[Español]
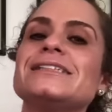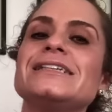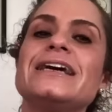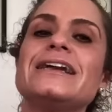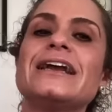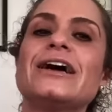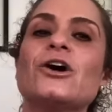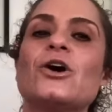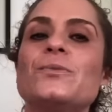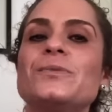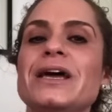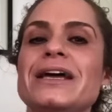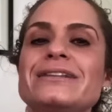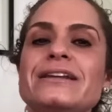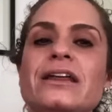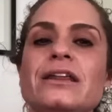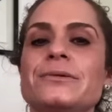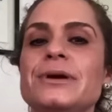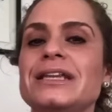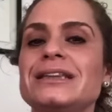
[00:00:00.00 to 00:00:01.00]
Se
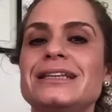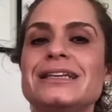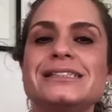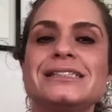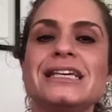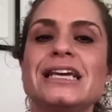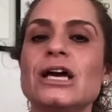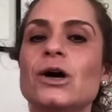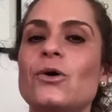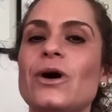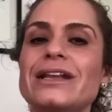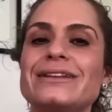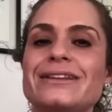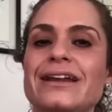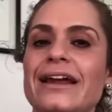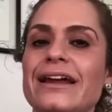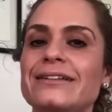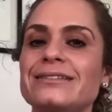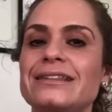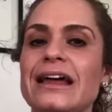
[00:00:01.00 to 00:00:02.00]
recomienda de 25 a
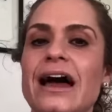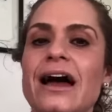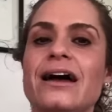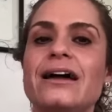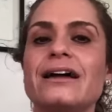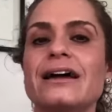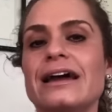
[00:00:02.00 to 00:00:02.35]
30